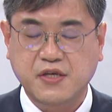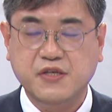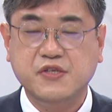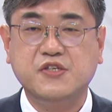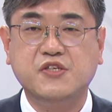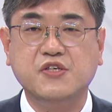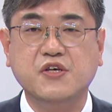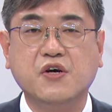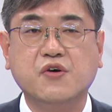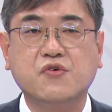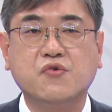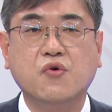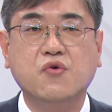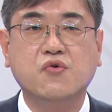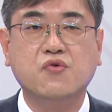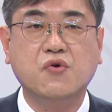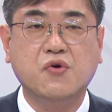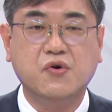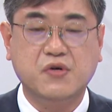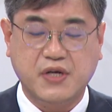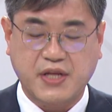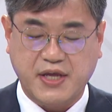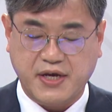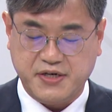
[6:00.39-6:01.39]
지역
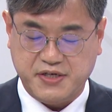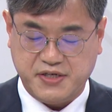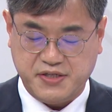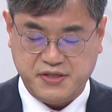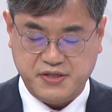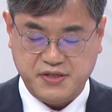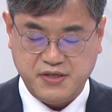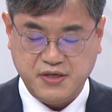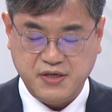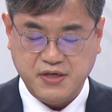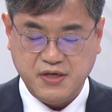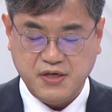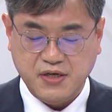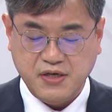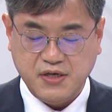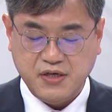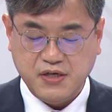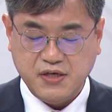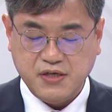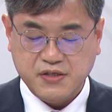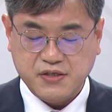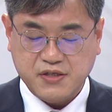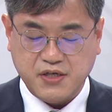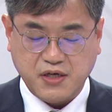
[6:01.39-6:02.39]
공공은행은
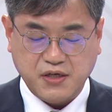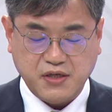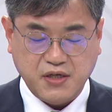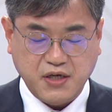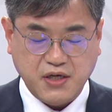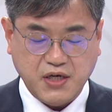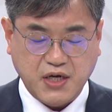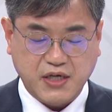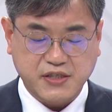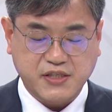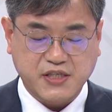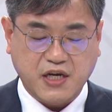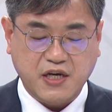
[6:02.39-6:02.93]
청년과